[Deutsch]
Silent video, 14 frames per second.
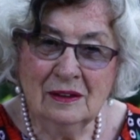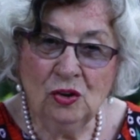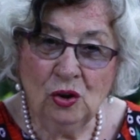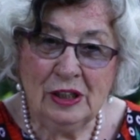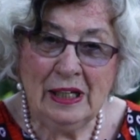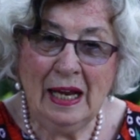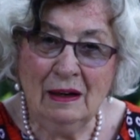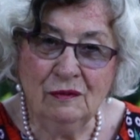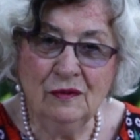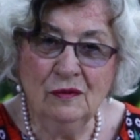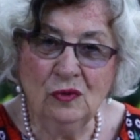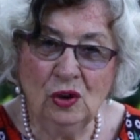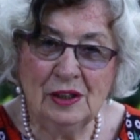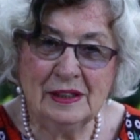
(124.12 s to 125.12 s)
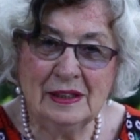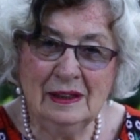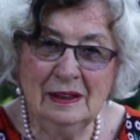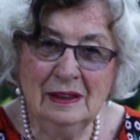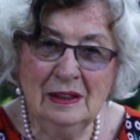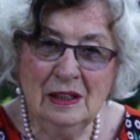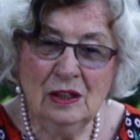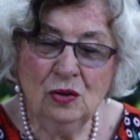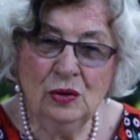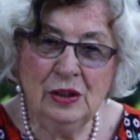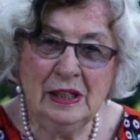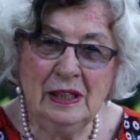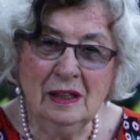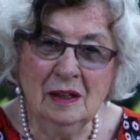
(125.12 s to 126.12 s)
Gott helfen wollte
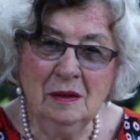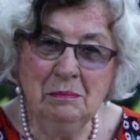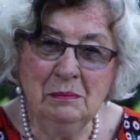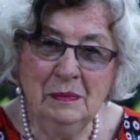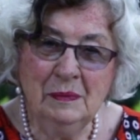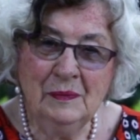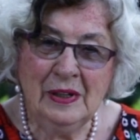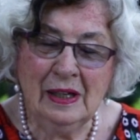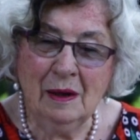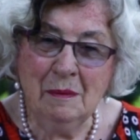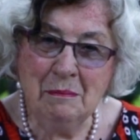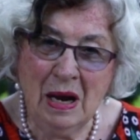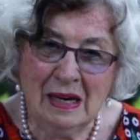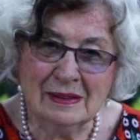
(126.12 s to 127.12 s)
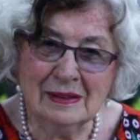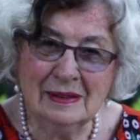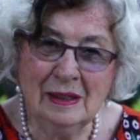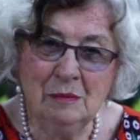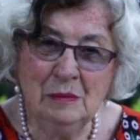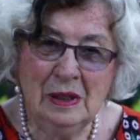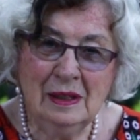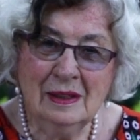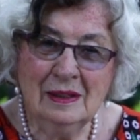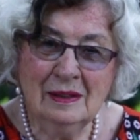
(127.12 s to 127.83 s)
und ihrem, ihrem Max, dem,